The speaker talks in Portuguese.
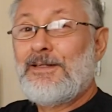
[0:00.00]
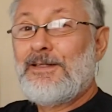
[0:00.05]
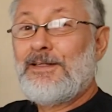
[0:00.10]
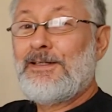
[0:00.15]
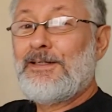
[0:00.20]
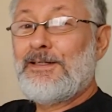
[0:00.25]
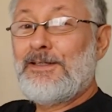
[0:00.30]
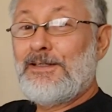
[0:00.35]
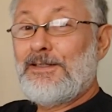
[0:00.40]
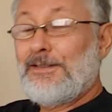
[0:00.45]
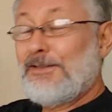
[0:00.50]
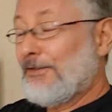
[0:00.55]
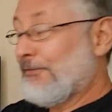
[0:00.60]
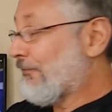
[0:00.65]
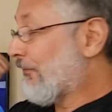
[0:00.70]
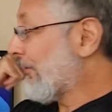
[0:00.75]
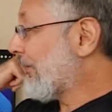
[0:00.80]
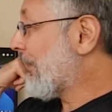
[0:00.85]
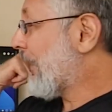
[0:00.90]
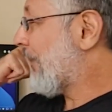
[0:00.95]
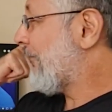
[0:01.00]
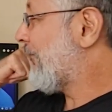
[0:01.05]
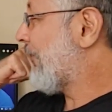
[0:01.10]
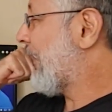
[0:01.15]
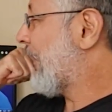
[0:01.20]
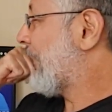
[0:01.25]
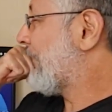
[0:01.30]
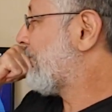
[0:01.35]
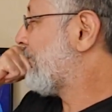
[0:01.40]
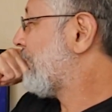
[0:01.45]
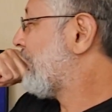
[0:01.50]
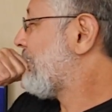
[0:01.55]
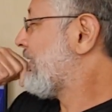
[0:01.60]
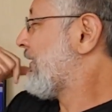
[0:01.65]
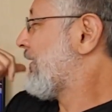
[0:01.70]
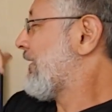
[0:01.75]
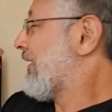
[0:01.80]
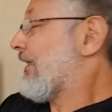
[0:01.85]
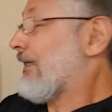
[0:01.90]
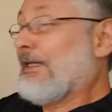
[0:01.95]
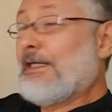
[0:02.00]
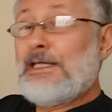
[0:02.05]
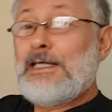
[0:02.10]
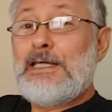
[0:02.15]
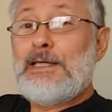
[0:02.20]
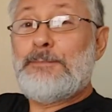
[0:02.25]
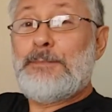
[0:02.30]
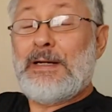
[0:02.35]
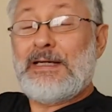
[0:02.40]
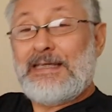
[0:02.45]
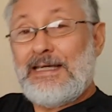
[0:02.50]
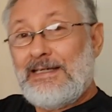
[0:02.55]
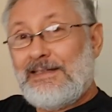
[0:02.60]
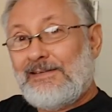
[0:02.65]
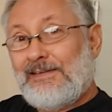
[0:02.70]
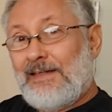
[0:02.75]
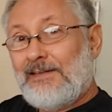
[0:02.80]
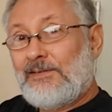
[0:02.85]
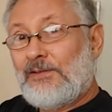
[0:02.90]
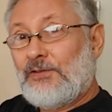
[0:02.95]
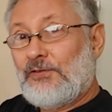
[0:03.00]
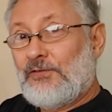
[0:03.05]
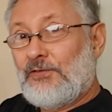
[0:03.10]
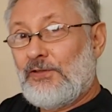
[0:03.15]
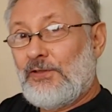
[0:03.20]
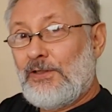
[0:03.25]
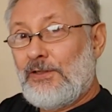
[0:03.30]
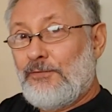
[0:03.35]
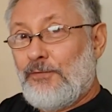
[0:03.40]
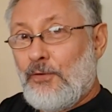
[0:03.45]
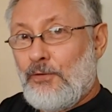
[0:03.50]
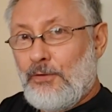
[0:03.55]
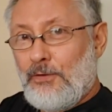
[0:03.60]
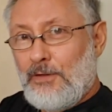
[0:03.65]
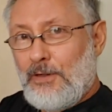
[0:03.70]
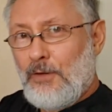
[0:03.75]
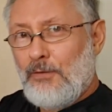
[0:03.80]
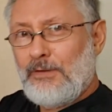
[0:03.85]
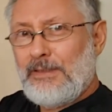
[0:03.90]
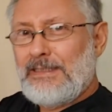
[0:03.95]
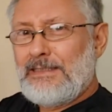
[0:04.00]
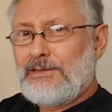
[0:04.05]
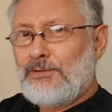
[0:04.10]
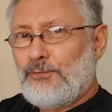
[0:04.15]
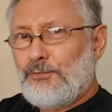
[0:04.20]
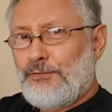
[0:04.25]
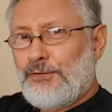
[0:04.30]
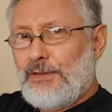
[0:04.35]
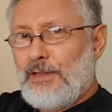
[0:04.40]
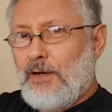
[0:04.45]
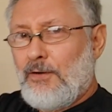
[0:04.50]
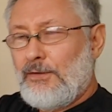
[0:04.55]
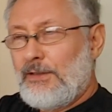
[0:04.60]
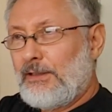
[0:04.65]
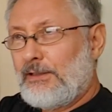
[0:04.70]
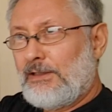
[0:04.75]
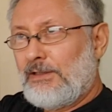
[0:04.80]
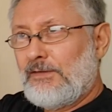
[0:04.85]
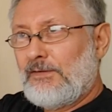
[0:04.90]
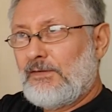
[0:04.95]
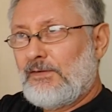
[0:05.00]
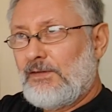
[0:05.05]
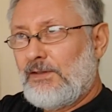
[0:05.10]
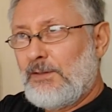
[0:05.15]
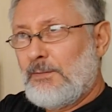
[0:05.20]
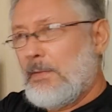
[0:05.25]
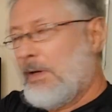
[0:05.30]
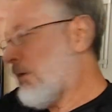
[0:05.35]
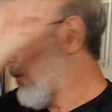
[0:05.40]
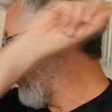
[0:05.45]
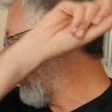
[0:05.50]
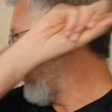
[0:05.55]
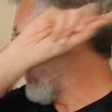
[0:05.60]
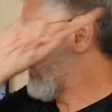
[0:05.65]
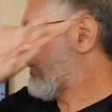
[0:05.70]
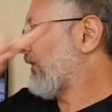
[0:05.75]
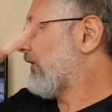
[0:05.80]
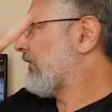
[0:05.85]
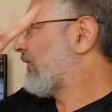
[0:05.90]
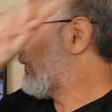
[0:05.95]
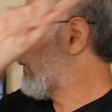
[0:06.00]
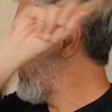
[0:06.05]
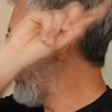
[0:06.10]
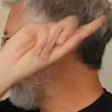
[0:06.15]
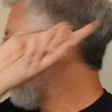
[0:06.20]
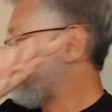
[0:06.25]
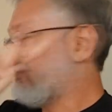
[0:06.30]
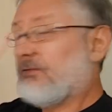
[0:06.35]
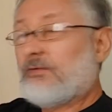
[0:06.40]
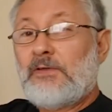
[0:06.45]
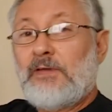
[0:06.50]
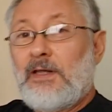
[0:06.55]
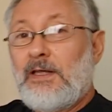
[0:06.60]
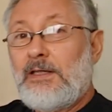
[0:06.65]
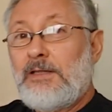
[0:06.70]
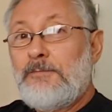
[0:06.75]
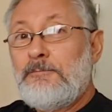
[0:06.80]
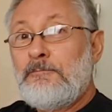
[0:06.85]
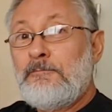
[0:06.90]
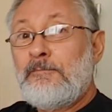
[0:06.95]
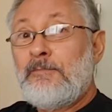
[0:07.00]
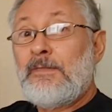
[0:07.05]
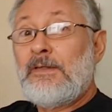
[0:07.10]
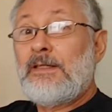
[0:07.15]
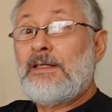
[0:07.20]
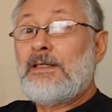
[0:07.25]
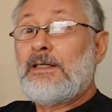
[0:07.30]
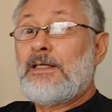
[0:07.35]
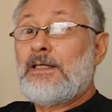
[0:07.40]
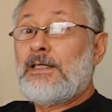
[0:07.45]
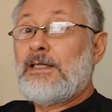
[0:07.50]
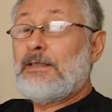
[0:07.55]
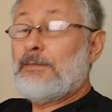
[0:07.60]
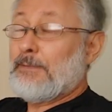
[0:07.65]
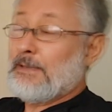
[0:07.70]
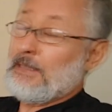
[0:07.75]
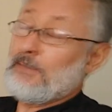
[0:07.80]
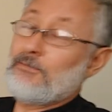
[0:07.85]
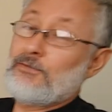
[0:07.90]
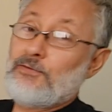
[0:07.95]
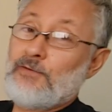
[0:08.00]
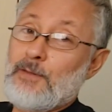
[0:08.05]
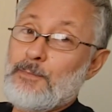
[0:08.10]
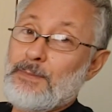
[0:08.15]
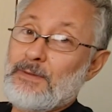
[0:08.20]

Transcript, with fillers: e, e foi gravado. E para quem quiser assistir, vou colocar o link no final aí aqui em cima, ou aqui em cima, não sei. E quem não tiver